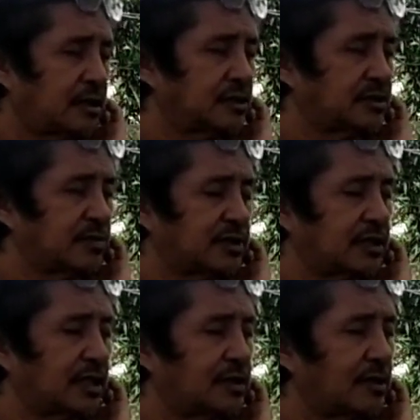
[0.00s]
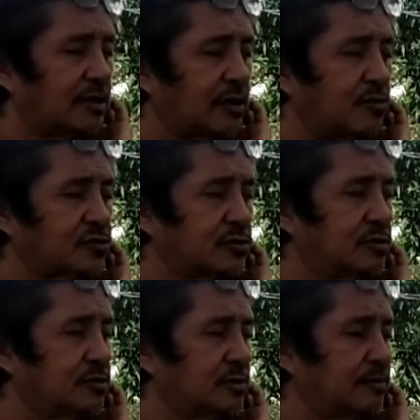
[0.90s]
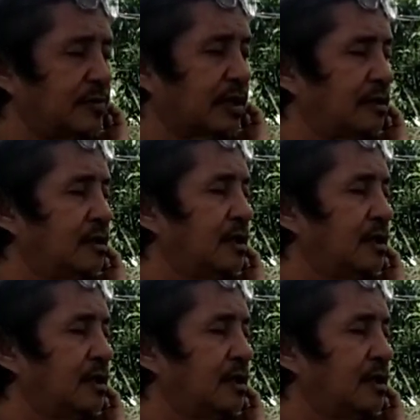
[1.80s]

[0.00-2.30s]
kay sa matag adlaw na mo pag